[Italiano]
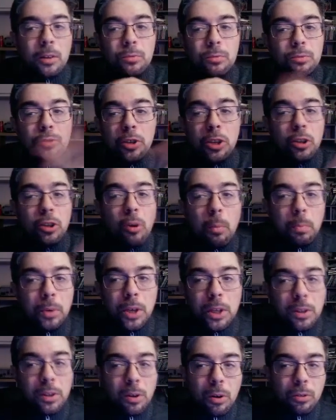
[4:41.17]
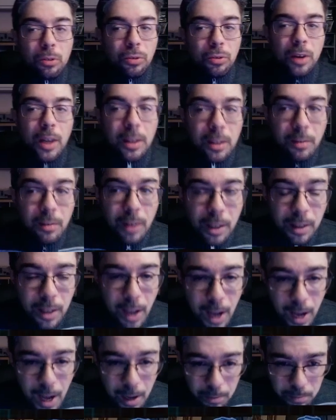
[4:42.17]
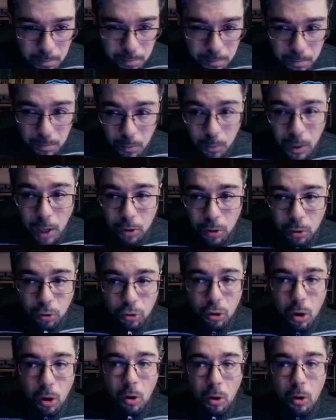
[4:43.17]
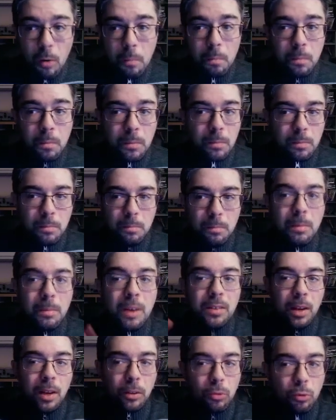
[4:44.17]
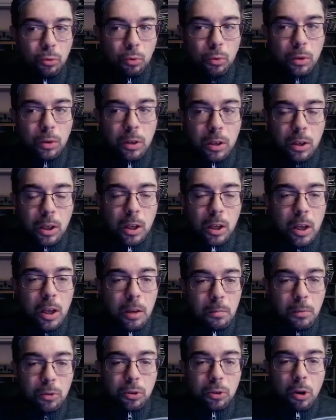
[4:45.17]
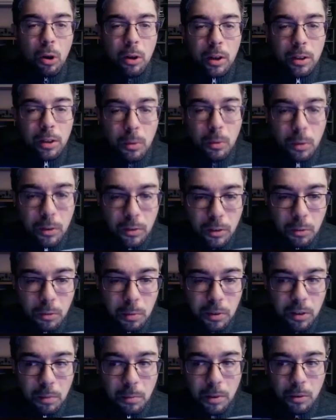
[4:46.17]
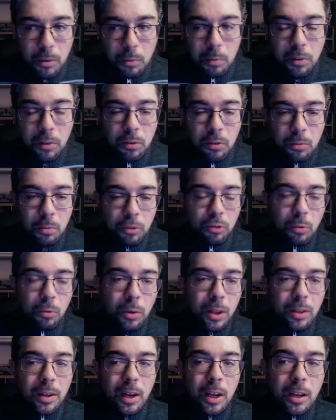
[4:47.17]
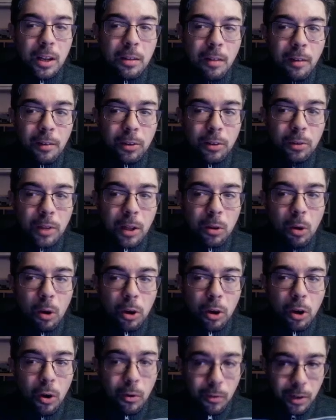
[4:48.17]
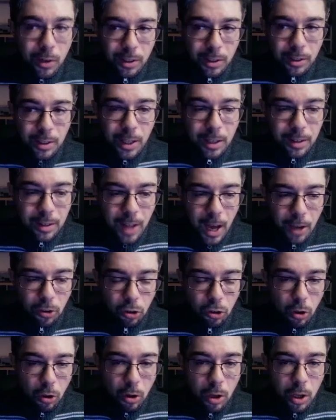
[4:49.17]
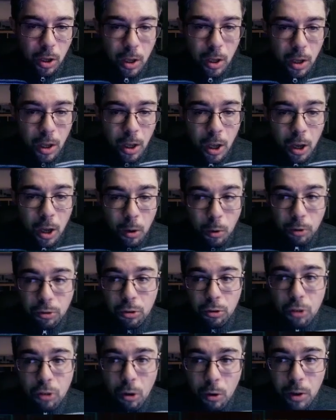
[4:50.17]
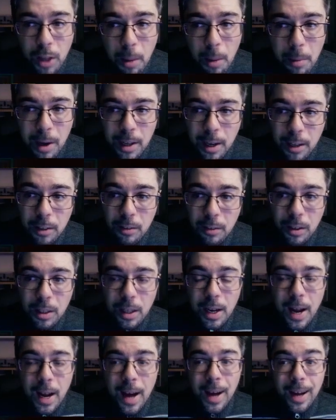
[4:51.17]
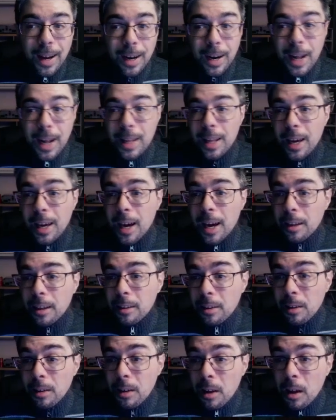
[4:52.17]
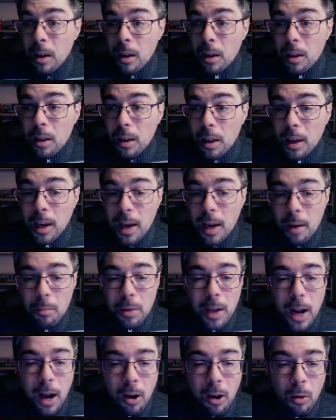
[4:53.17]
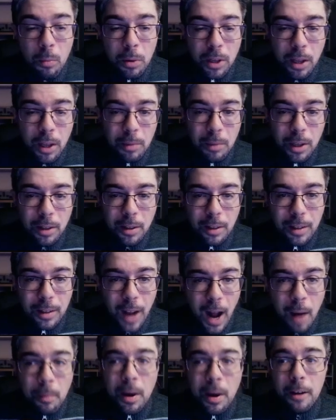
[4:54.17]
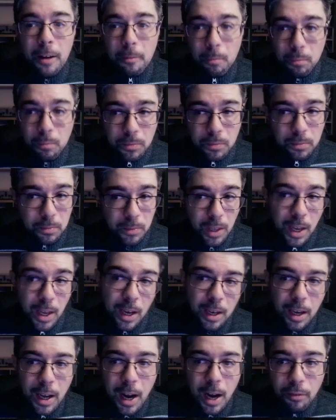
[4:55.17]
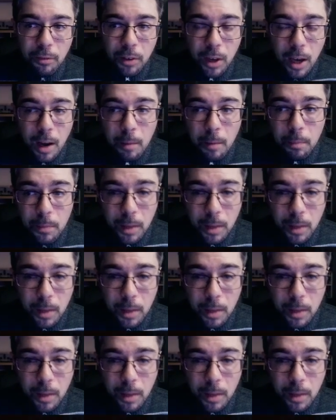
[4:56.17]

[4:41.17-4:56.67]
Gino Pino cioè diventa un altro gioco basato sul motore di questi specialmente spesso, spesso volentieri arrivavano da noi convertiti da Taito questo gioco in America diventerà Renegade e cambierà completamente trama e anche grafica